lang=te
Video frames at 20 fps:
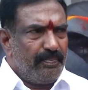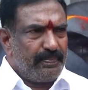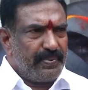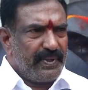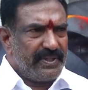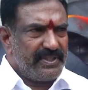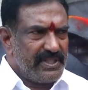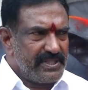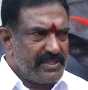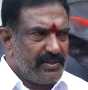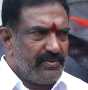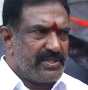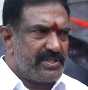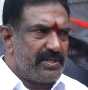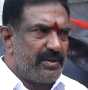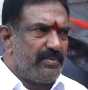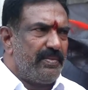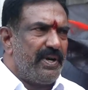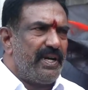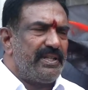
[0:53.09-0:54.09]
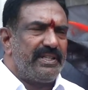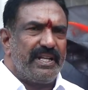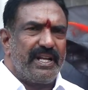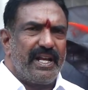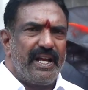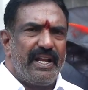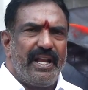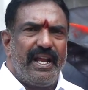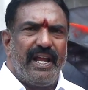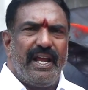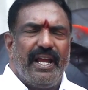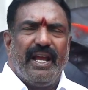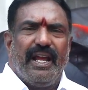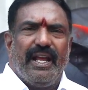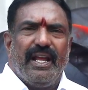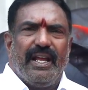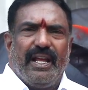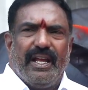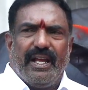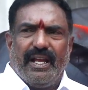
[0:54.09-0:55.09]
ప్రతి సంవత్సరం మాదిరిగానే
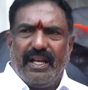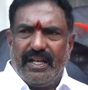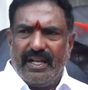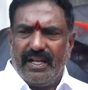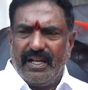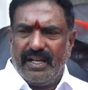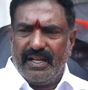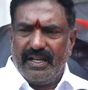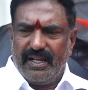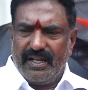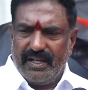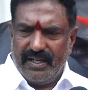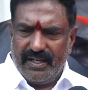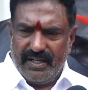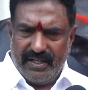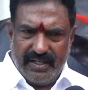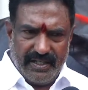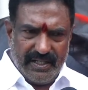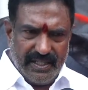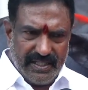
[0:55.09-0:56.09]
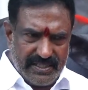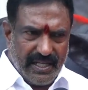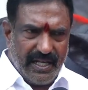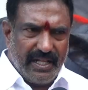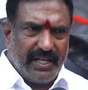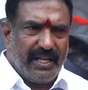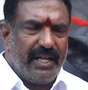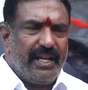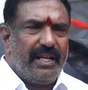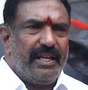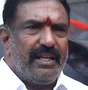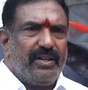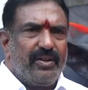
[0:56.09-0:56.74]
ఈసారి